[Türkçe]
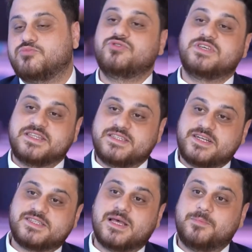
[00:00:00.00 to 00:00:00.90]
Bunu
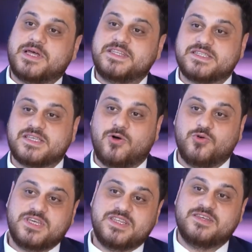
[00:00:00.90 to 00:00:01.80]
getirirsen ben de sana
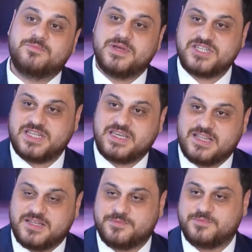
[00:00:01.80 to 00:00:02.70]
17-25'te
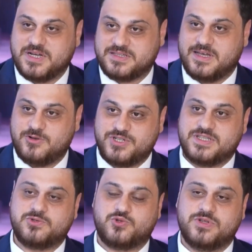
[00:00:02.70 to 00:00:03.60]
gelirim. Bak daha
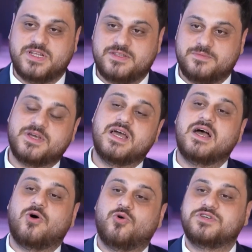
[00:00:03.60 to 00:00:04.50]
önce de söyledim
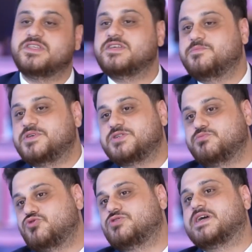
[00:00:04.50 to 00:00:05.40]

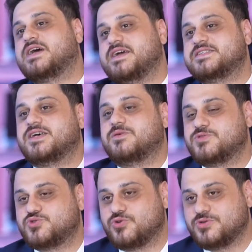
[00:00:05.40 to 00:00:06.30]
17-25'in mutlaka
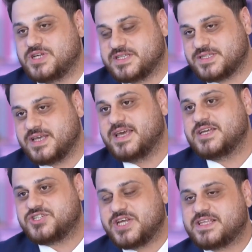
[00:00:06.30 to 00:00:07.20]
hesabını soracağız
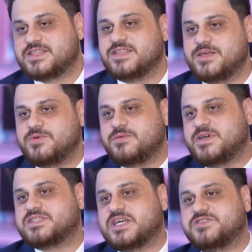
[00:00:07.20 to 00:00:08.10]
şeklinde bir
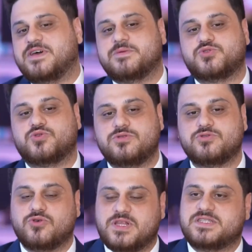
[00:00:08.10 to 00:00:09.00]
mesaj vermiş
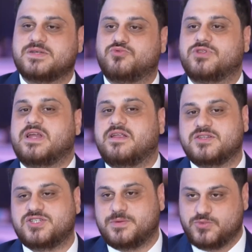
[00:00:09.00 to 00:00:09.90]
olur. Dolayısıyla buradan
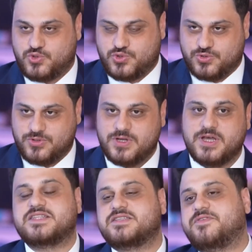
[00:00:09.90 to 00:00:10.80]
anlayacağımız şu
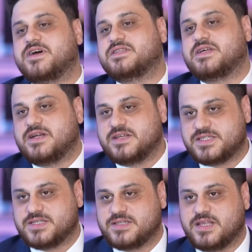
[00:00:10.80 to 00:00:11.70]
ittifaklar
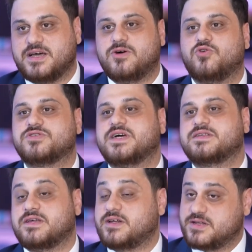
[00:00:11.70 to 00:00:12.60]
arasında,
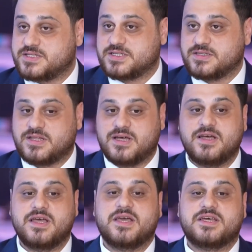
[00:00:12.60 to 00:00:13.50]
ortaklar
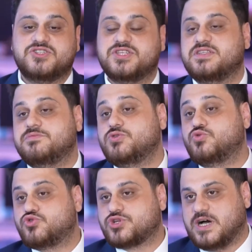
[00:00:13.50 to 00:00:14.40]
arasında ciddi bir
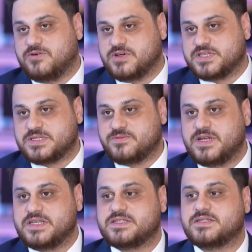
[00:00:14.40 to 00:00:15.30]
güç kavgası
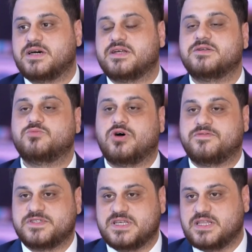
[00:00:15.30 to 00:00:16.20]
var. İktidarını
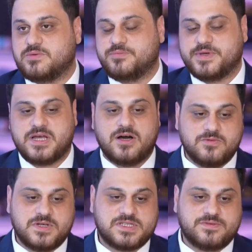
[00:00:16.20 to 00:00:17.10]
muhafaza edebilme
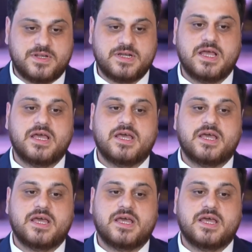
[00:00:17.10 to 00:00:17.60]
kavgası var.